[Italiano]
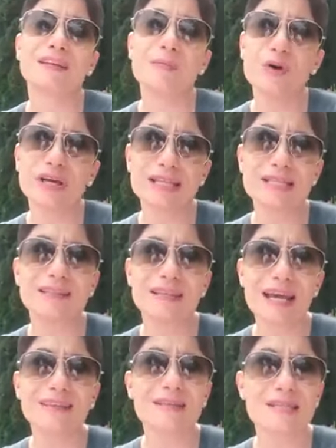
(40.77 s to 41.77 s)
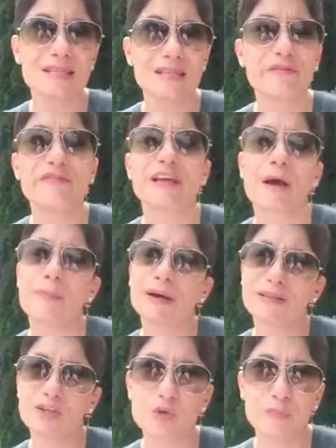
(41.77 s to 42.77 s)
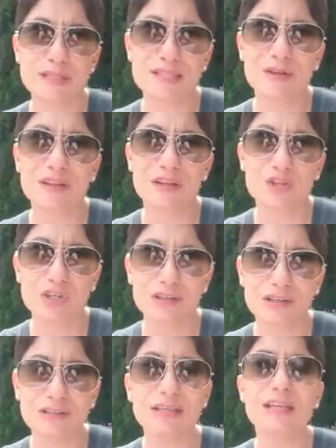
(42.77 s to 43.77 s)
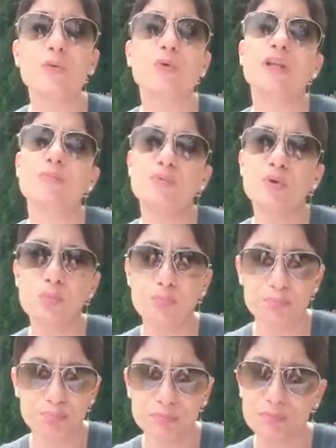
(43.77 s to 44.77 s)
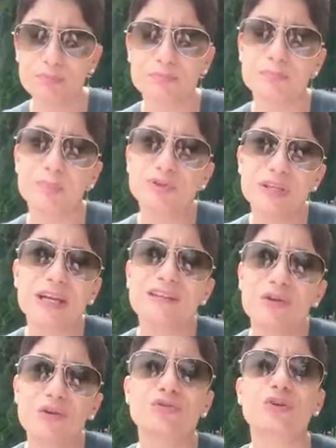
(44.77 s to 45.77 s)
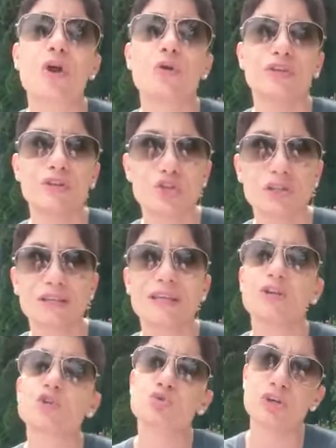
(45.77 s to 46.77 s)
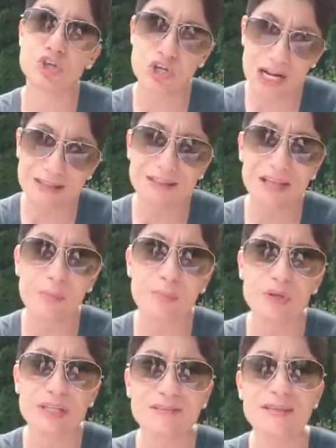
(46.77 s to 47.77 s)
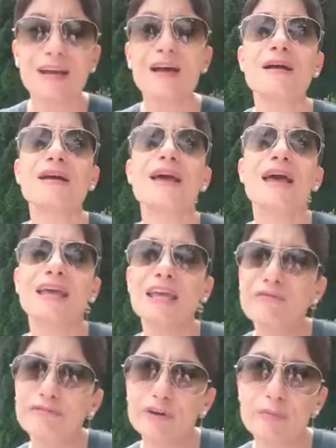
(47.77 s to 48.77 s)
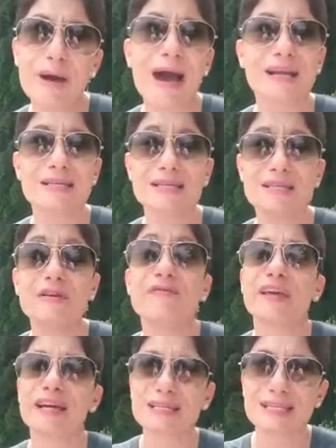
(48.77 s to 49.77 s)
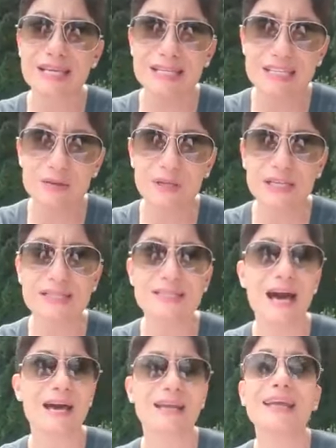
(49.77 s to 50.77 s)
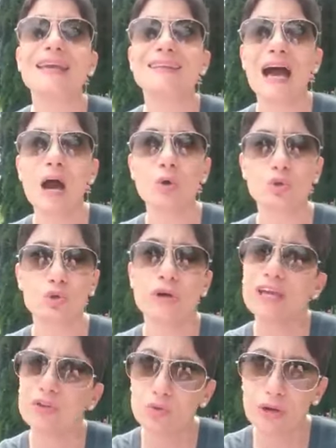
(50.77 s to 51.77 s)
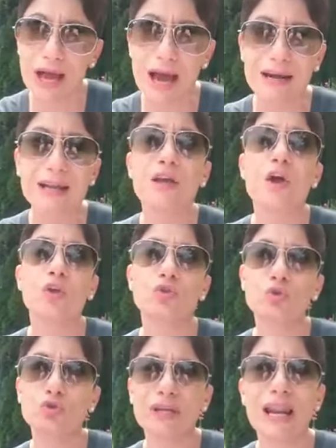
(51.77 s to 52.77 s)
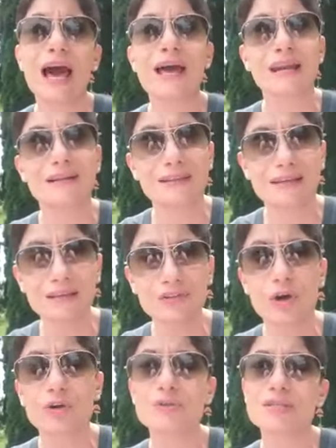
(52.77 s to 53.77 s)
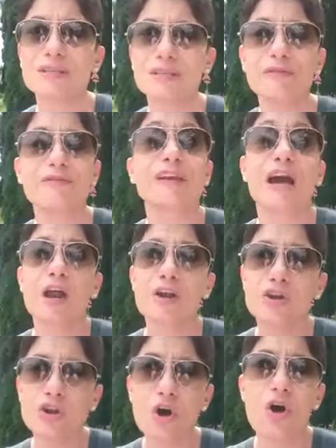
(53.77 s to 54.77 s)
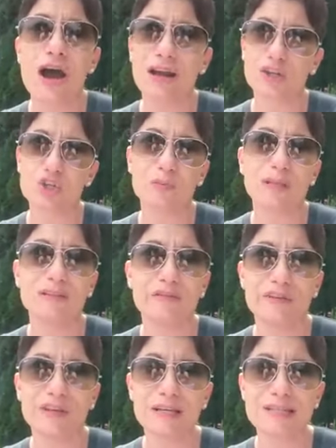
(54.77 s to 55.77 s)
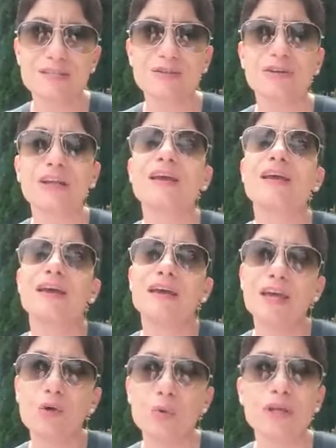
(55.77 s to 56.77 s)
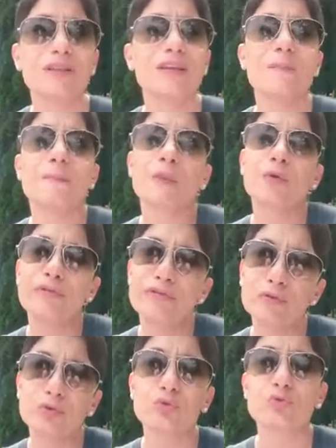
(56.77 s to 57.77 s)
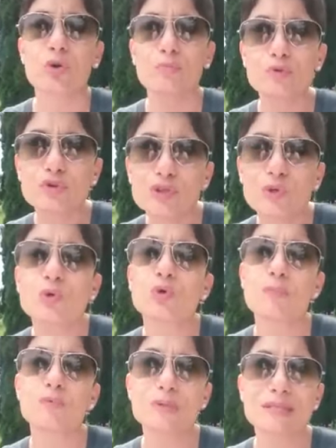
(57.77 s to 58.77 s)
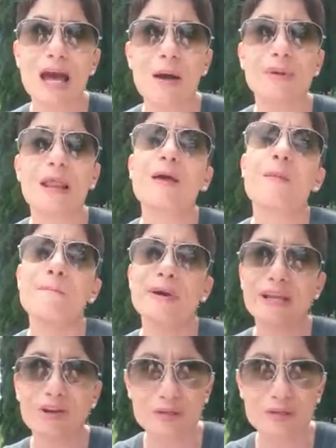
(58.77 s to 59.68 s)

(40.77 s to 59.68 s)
Democrazia diretta significa partecipazione dei cittadini, quindi più mm, potere di controllo dei cittadini sulle scelte della politica, informare significa sensibilizzare ed autoeducare, Tutelare il territorio significa no alla cementificazione e quindi un futuro più sicuro e più stabile per i